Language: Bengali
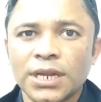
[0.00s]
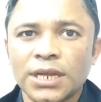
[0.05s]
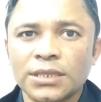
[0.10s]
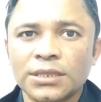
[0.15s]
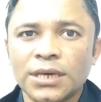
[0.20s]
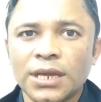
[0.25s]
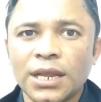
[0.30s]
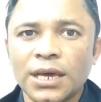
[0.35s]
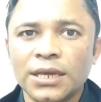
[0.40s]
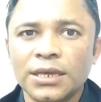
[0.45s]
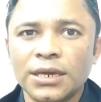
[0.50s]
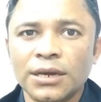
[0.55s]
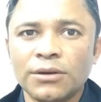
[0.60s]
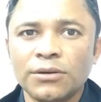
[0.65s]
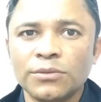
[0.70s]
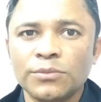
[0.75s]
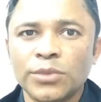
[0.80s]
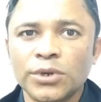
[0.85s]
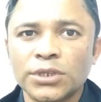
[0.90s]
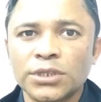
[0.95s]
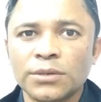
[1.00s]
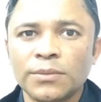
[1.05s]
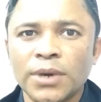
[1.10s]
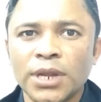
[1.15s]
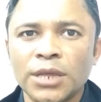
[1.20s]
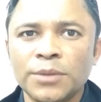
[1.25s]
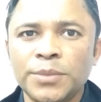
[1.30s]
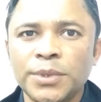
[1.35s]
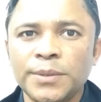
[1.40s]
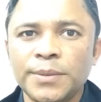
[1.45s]
তারা তারা এখন
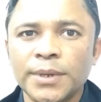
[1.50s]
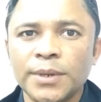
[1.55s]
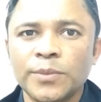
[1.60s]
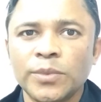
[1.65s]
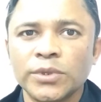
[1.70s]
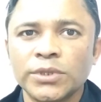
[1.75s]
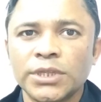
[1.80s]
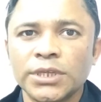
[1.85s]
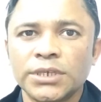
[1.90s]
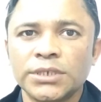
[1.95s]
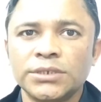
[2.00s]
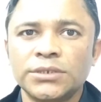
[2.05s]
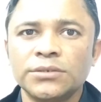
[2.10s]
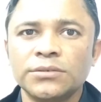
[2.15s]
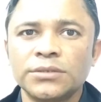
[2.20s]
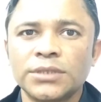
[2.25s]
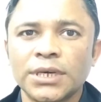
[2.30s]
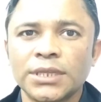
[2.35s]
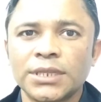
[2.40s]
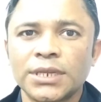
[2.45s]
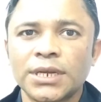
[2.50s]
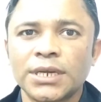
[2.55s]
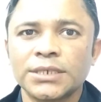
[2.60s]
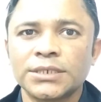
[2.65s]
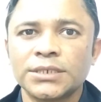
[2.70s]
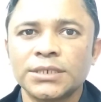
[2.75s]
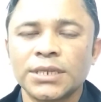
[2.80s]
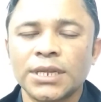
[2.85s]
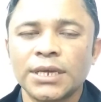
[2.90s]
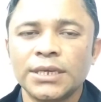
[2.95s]
বর্তমানে বিবেক বলতে কিছু তাদের
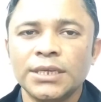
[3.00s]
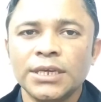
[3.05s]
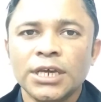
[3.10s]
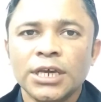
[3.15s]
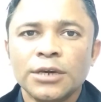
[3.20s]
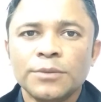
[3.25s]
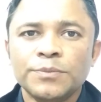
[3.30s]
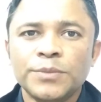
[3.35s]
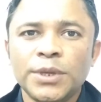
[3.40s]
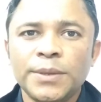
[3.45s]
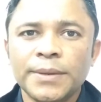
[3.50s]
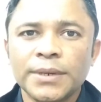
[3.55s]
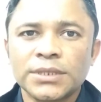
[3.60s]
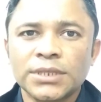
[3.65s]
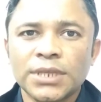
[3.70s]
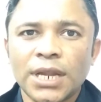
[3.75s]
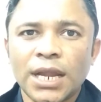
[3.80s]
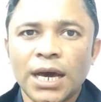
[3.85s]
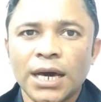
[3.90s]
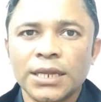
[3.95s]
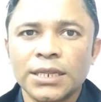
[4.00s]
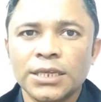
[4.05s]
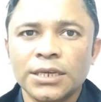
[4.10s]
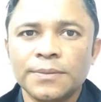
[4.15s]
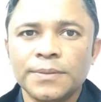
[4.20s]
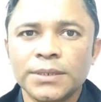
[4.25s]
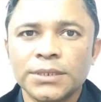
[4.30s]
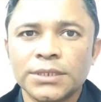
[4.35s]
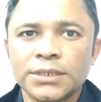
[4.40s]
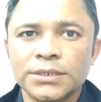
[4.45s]
কাছে নাই বিবেক তারা হারিয়ে
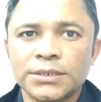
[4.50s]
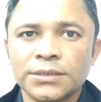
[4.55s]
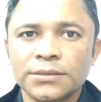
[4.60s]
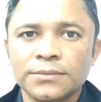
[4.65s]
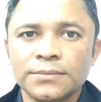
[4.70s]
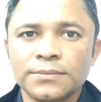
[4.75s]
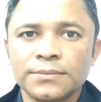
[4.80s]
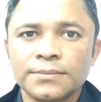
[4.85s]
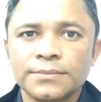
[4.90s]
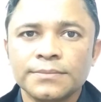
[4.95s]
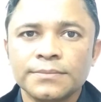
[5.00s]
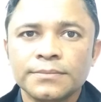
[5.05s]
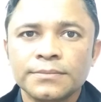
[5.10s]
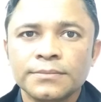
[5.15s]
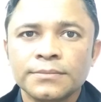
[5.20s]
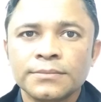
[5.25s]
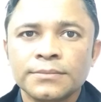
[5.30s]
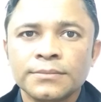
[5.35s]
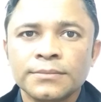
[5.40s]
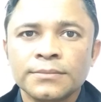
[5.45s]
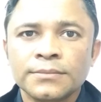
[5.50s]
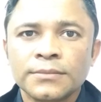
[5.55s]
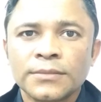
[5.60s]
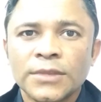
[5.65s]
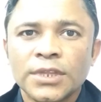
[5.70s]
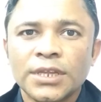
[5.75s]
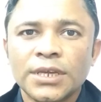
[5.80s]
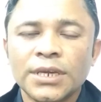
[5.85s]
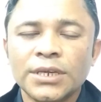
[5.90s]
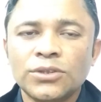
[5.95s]
ফেলতেছেন
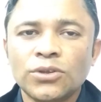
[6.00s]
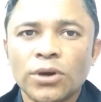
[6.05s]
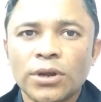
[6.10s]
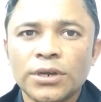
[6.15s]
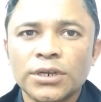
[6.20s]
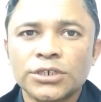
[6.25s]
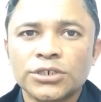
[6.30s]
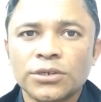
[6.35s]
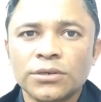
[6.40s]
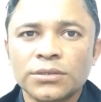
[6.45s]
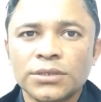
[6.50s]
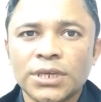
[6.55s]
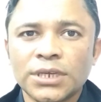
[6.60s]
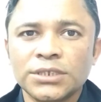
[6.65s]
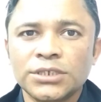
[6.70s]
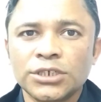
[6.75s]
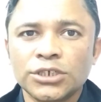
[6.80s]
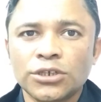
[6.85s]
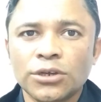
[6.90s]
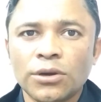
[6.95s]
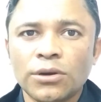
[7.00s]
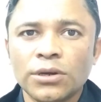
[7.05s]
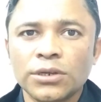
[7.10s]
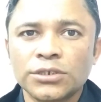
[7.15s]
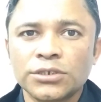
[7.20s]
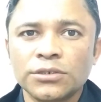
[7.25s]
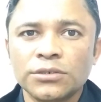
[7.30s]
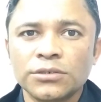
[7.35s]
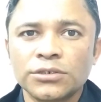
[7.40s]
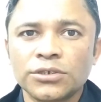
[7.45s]
এই ধরনের সন্তান যে সকল
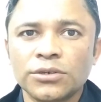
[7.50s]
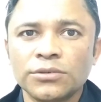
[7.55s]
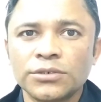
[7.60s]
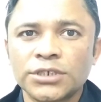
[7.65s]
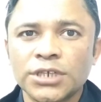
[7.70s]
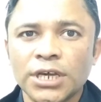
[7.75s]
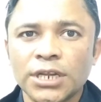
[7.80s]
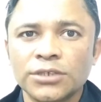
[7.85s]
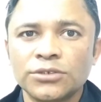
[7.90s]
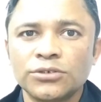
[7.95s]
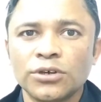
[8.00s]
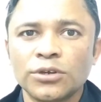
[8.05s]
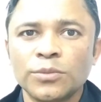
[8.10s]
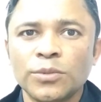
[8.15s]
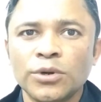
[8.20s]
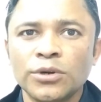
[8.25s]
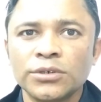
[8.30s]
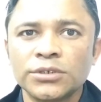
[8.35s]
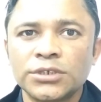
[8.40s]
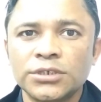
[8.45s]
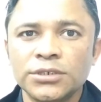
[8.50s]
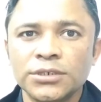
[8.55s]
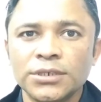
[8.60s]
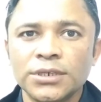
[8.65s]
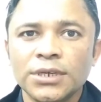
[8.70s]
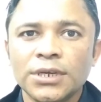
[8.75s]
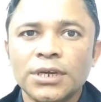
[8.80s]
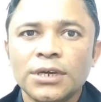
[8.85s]
সংসারে জন্ম হচ্ছে